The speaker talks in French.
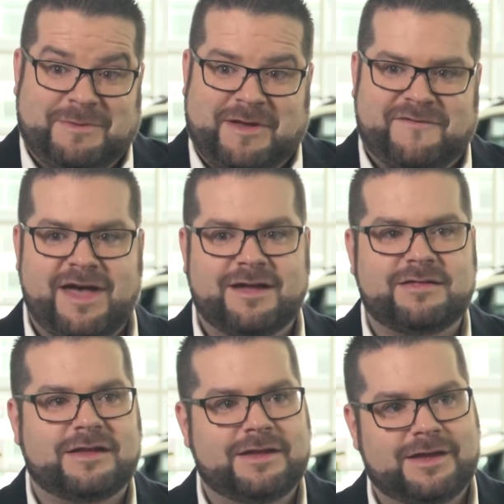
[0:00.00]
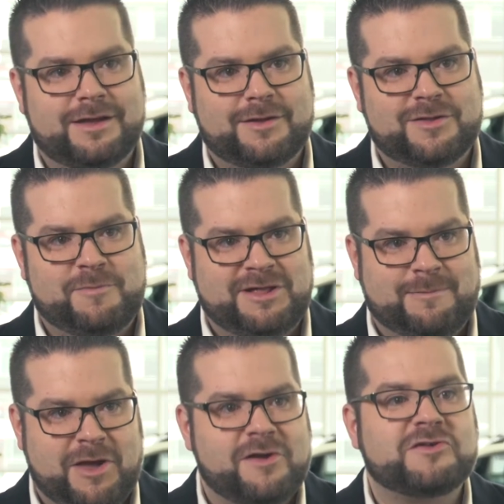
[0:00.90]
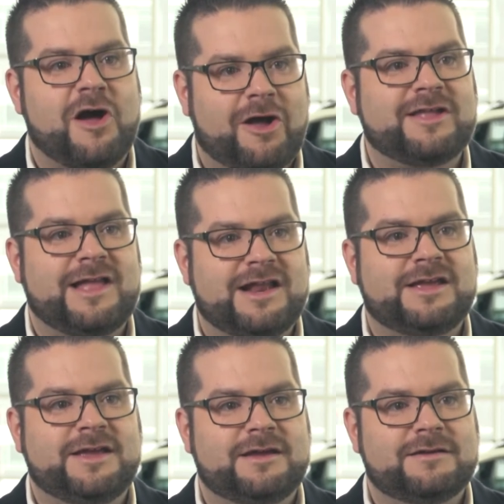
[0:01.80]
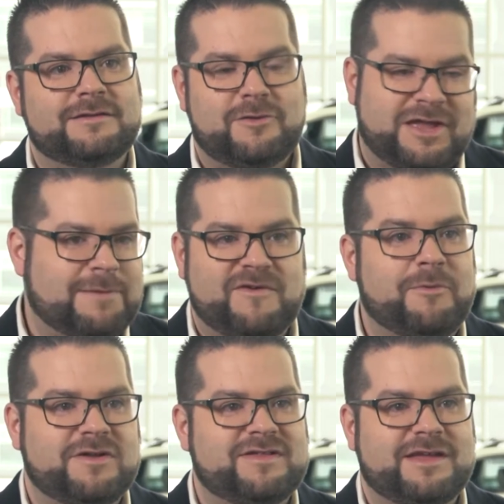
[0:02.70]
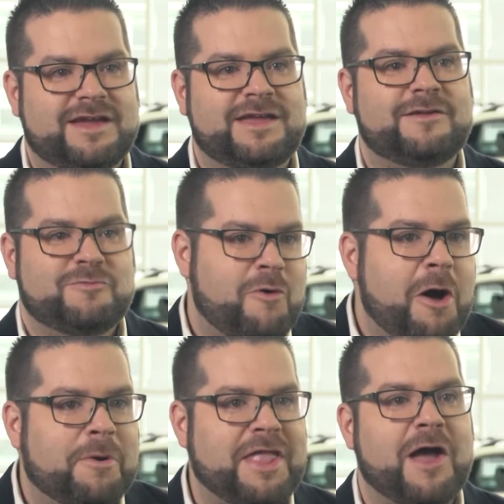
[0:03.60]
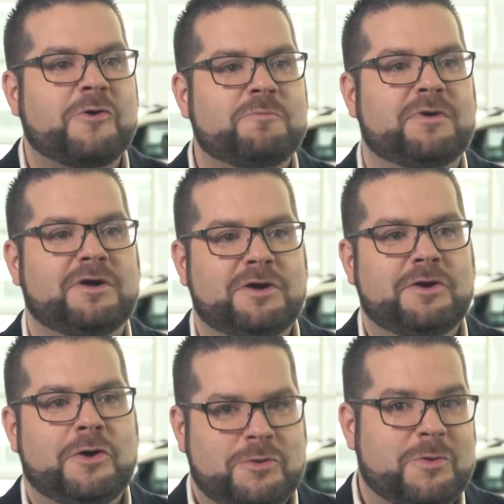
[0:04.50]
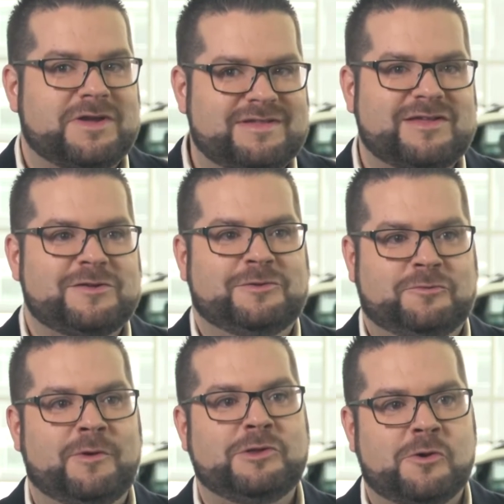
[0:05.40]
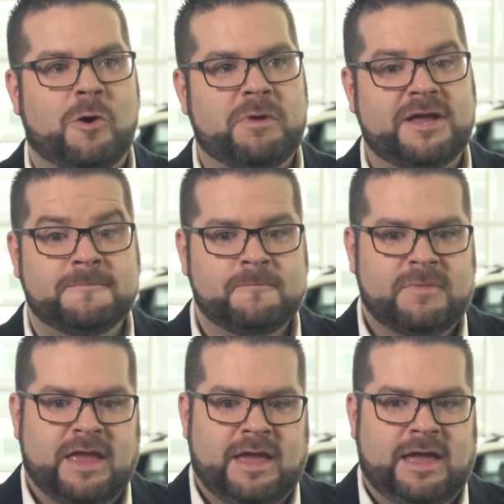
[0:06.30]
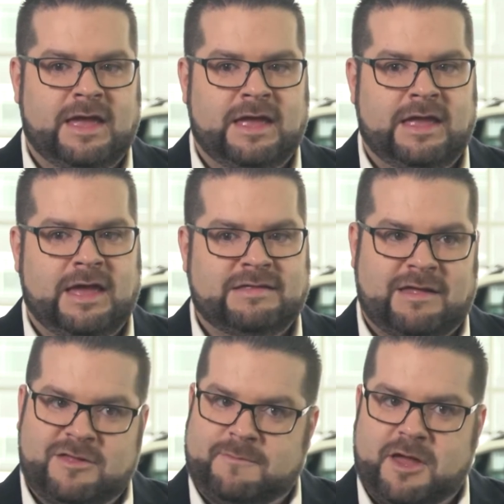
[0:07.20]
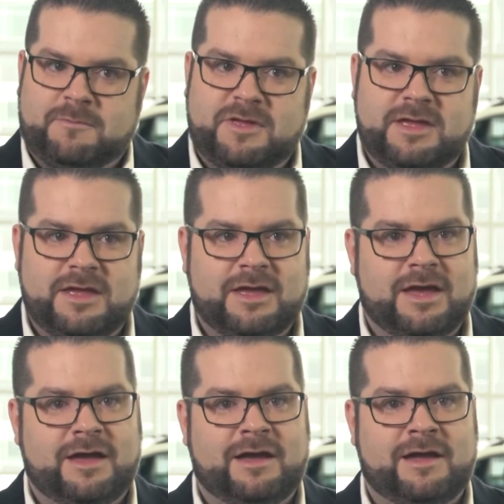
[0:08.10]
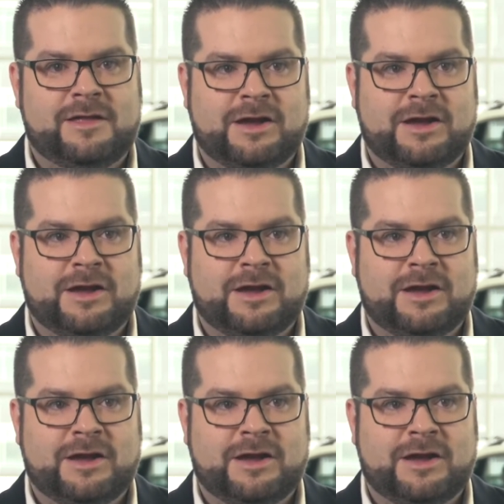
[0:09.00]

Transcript: même affaire, tu sais, euh, tu peux être le meilleur scoreur de la ligue, ton équipe ne fait pas les séries, tu ne boiras pas dans la coupe. Donc ici, tout le monde l'a compris. Et euh, ça nous a permis de